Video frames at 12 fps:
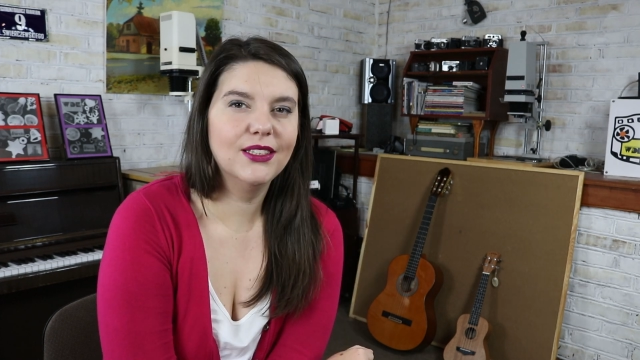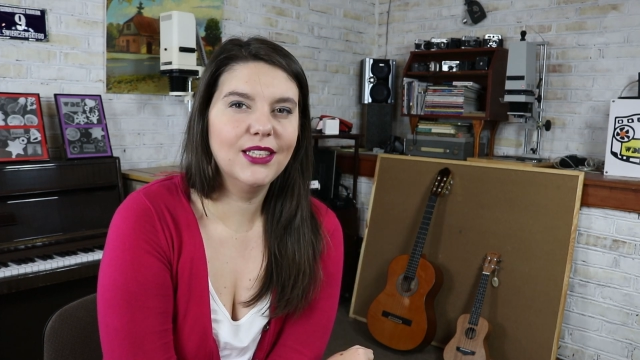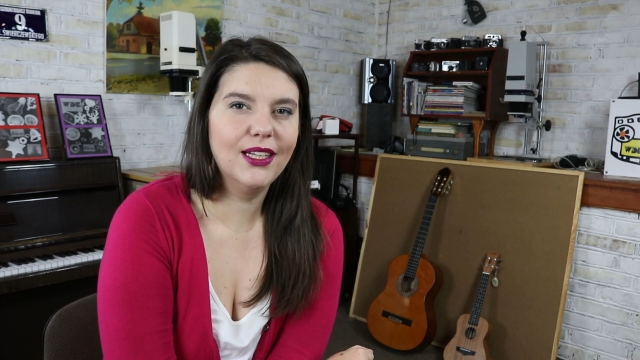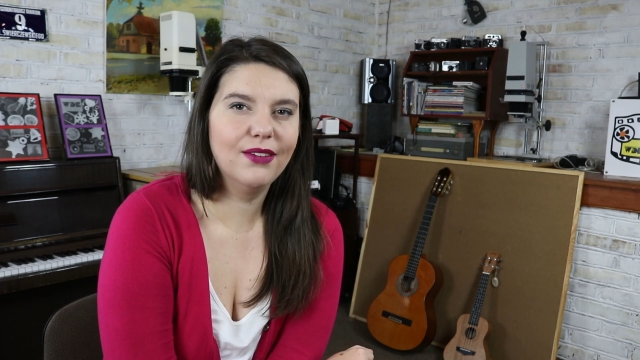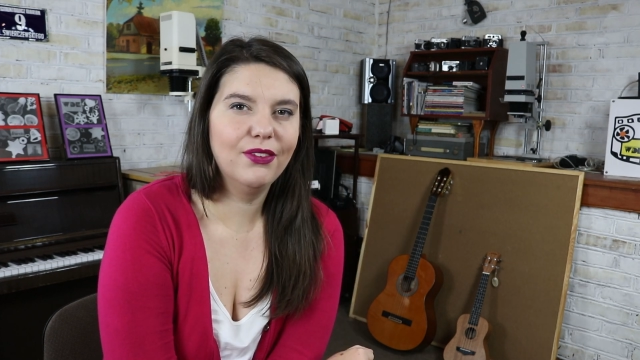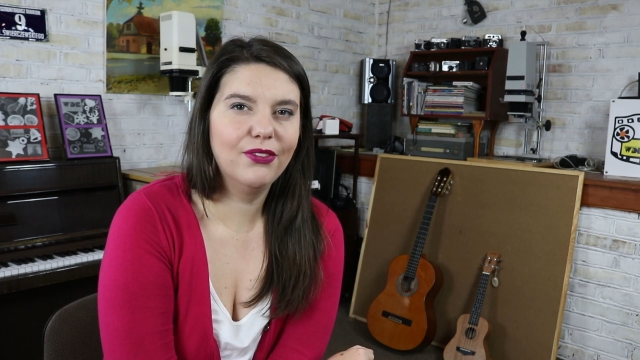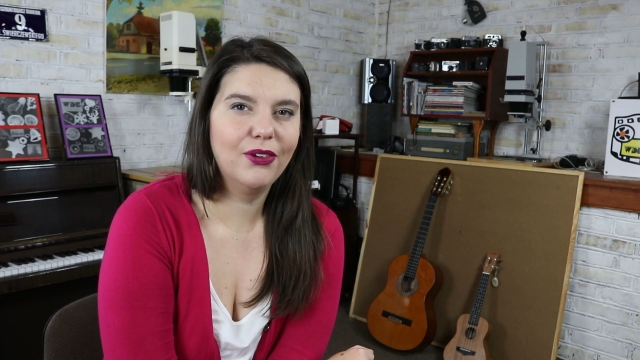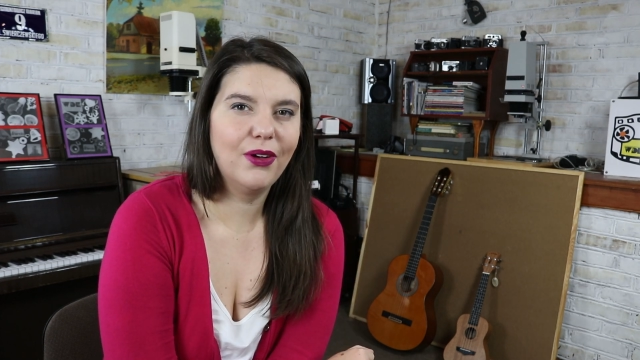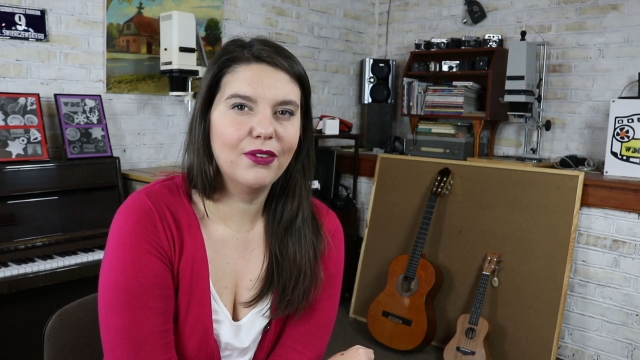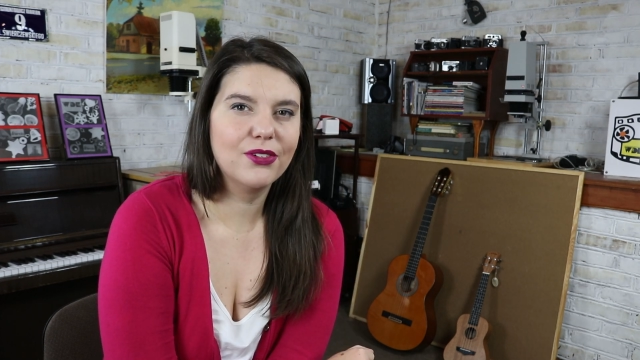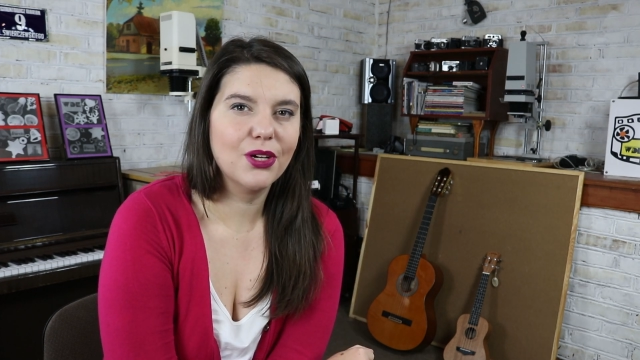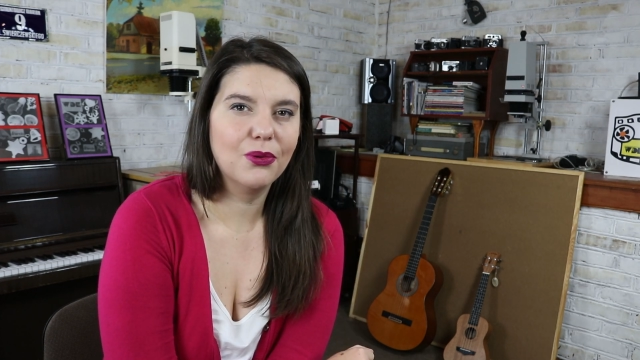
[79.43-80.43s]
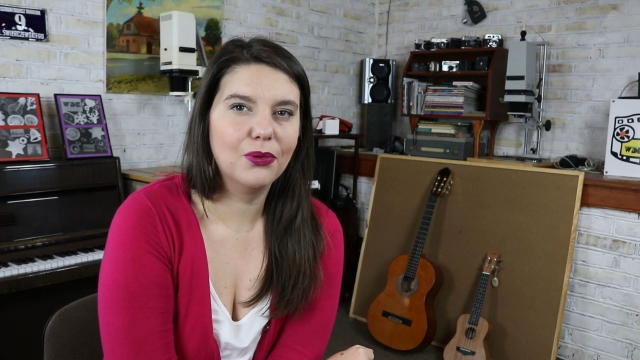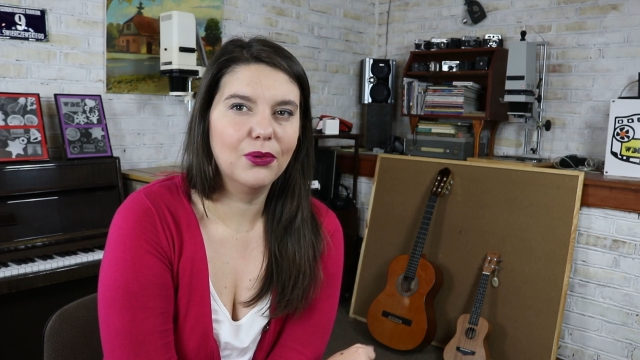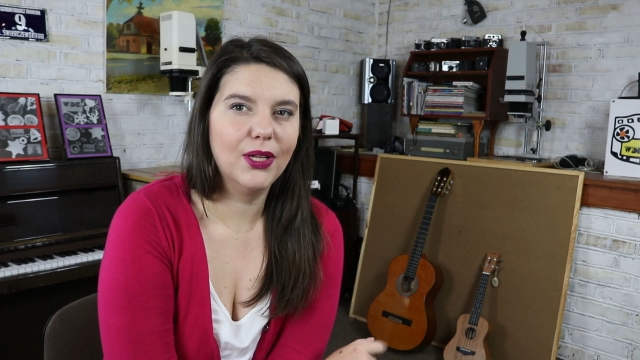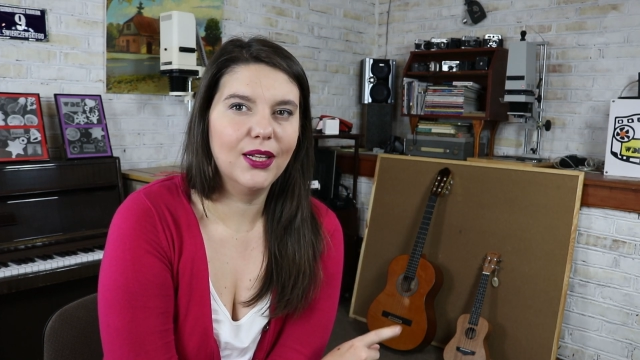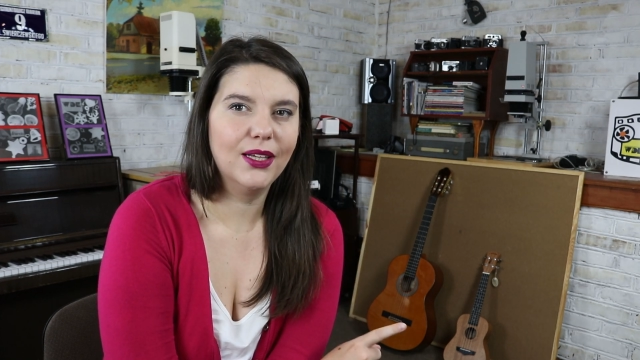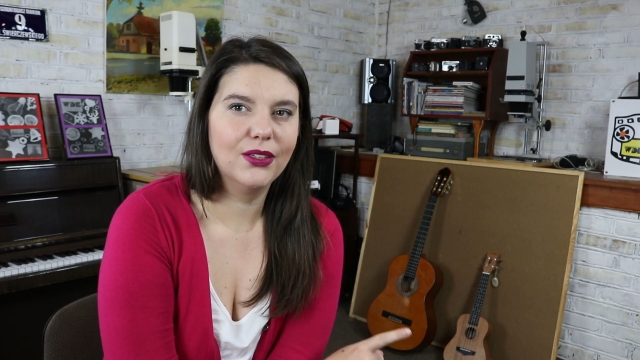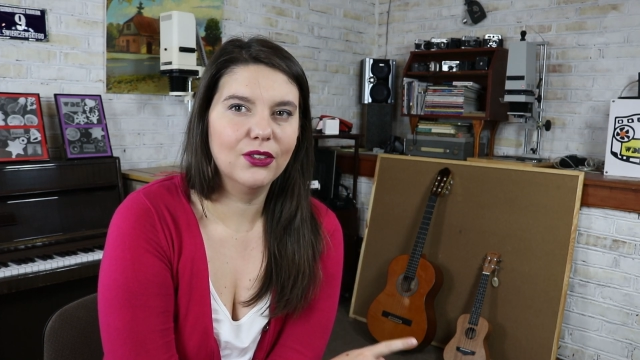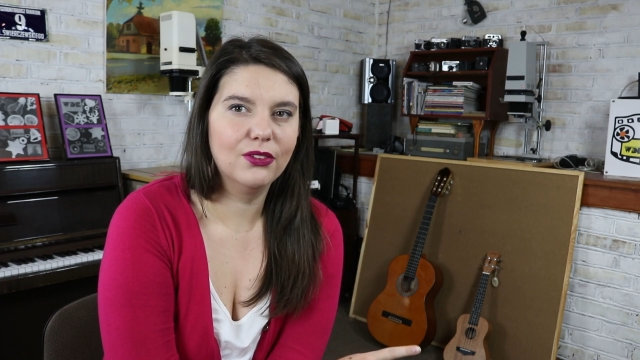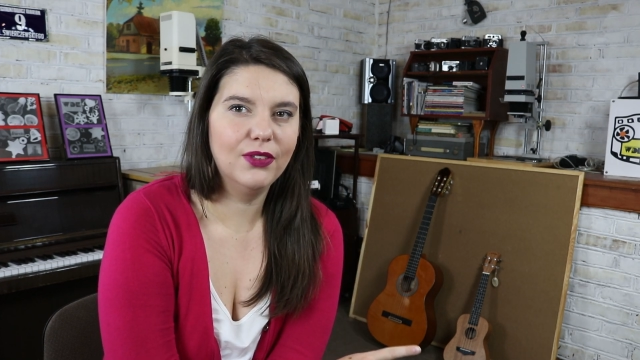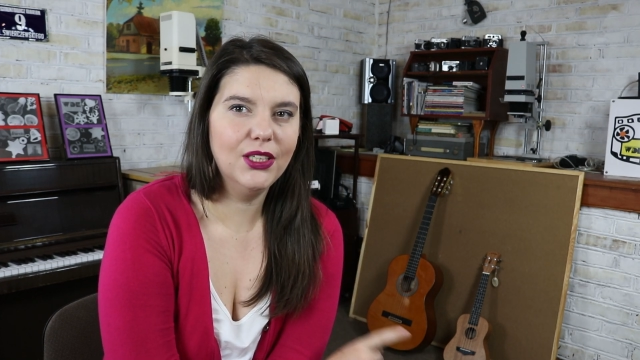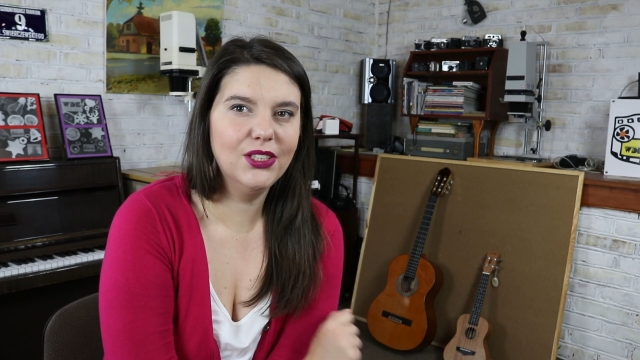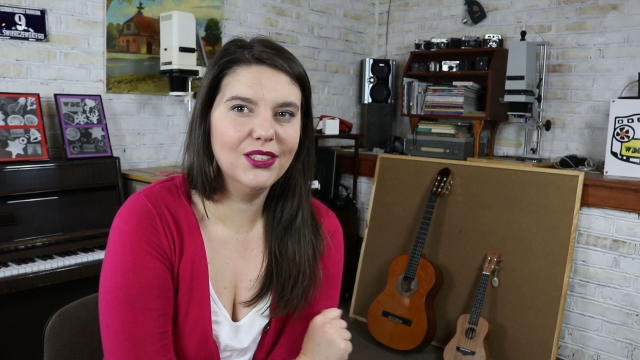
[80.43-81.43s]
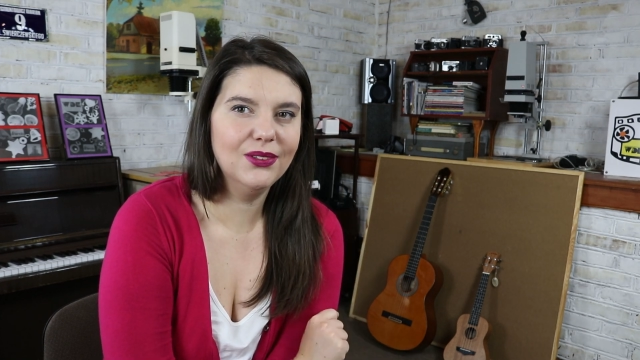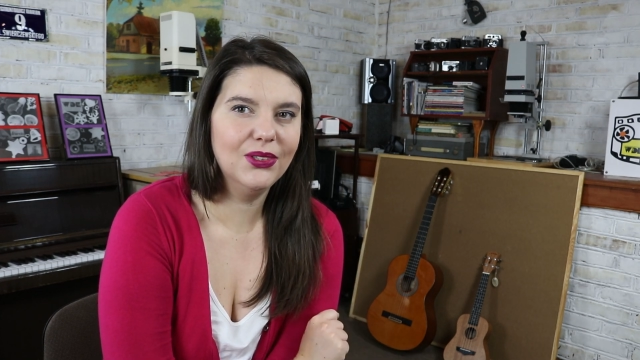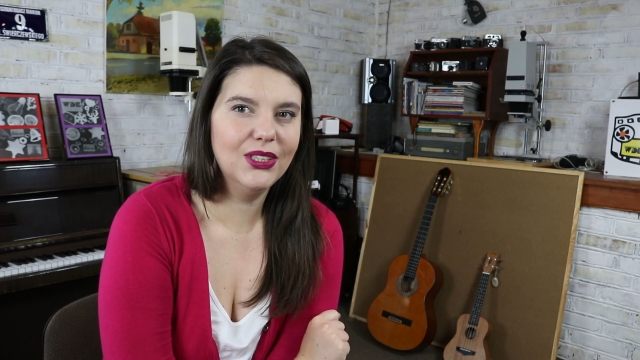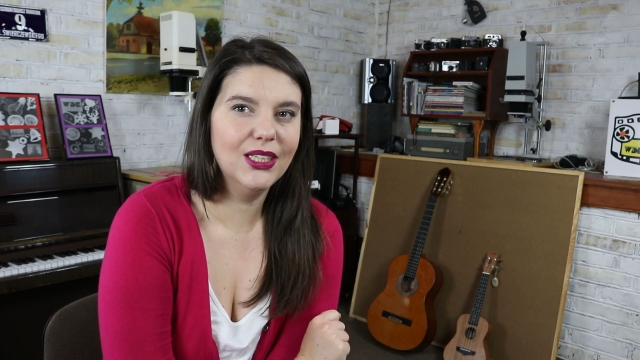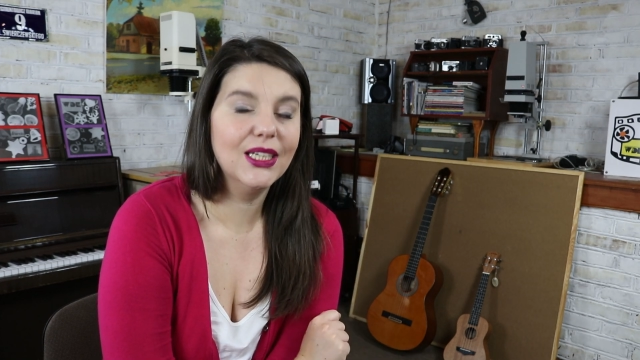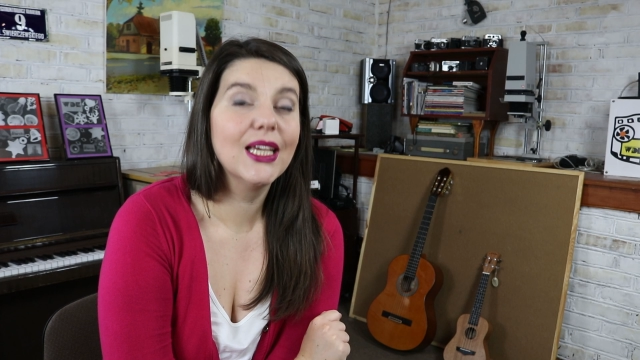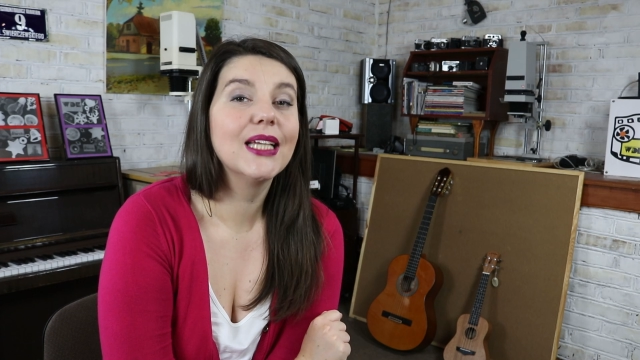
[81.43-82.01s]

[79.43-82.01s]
Cena wywoławcza ukulele to 200 zł,